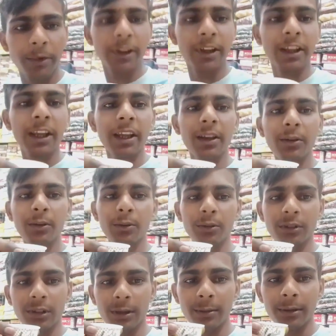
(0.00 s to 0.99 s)
पी के
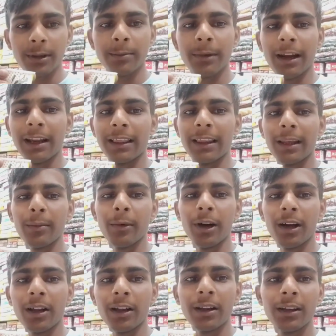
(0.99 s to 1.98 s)
उसके बाद बैठते हैं
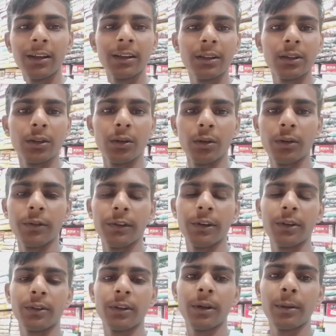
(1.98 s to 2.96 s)
बाहर और
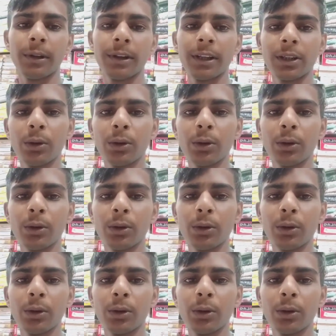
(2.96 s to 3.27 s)
फिर उसके बाद